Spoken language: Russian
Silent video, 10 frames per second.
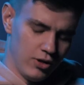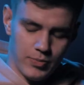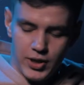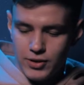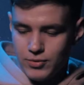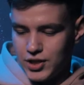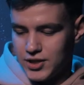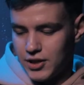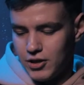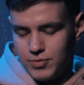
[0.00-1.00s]
Ну, я поэтому
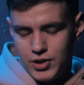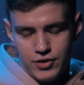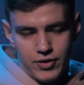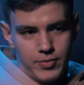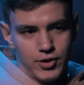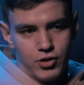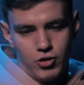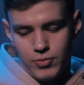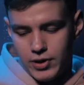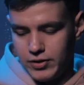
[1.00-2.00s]
сейчас стараюсь меньше времени
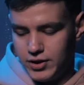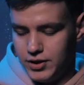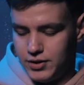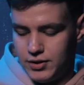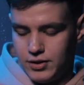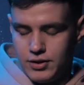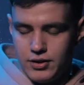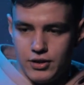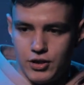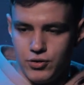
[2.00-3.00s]
дома проводить.
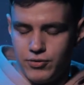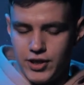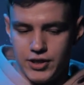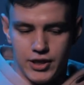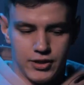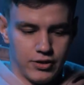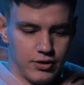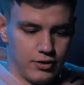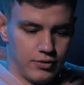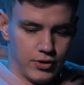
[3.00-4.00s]
А, хожу в
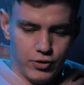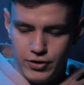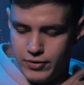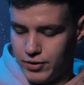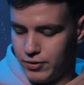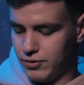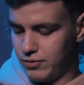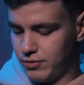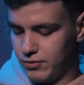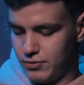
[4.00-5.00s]
кинотеатры. Выходит в кино?